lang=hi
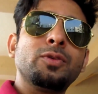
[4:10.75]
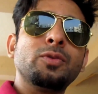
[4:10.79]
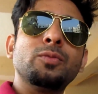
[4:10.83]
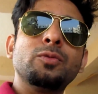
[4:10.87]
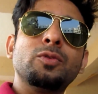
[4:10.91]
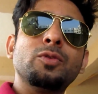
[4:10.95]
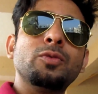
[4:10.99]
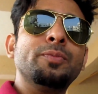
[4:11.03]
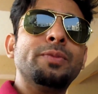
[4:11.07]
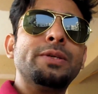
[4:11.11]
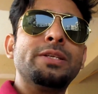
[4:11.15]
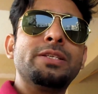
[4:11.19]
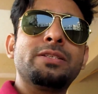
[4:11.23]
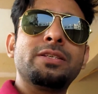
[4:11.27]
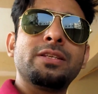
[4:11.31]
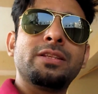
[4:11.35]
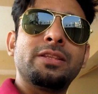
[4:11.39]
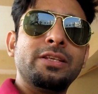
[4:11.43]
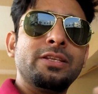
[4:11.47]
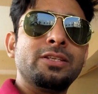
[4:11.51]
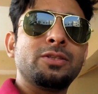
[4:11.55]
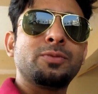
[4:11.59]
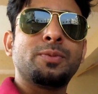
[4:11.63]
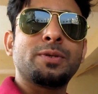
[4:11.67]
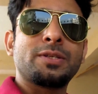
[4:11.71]
तुमको बीस से
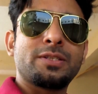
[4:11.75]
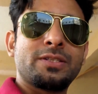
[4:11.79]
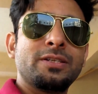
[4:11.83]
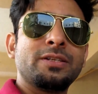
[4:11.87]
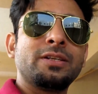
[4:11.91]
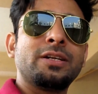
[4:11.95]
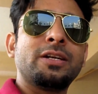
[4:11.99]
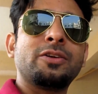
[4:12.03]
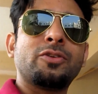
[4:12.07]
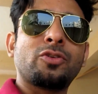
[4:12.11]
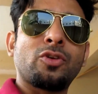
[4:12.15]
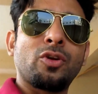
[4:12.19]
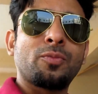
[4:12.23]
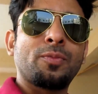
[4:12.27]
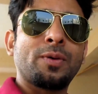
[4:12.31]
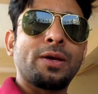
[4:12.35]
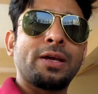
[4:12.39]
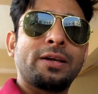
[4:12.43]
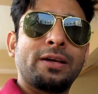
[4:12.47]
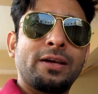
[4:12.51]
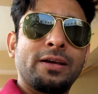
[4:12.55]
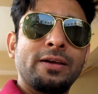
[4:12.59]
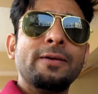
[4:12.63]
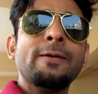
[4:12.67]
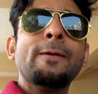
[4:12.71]
तीस परसेंट का ड्रॉप
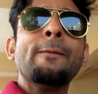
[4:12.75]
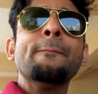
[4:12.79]
आएगा